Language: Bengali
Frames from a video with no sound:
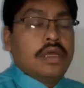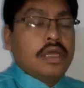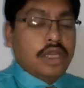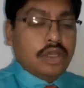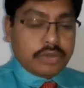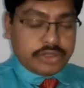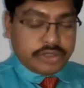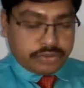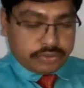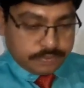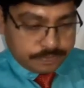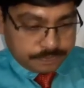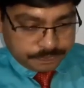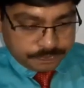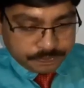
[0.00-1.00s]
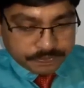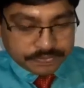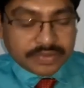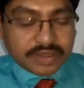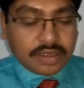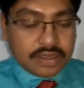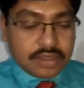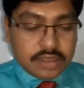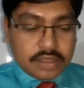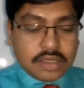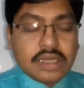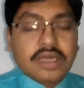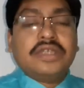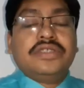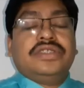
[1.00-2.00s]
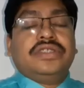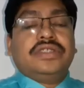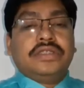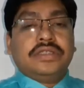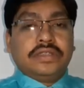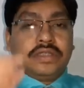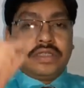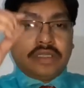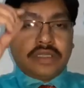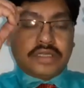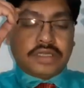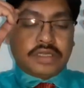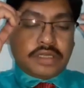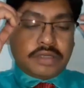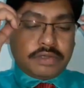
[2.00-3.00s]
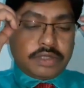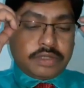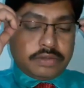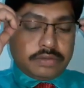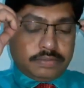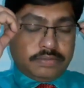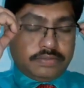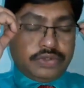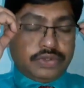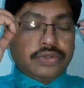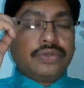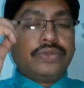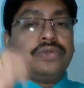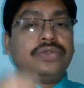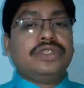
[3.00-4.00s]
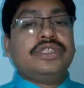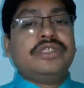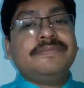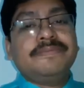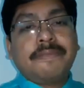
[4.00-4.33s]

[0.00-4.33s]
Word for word: হ্যালো বচ্চু আজ আমরা শুরু করছি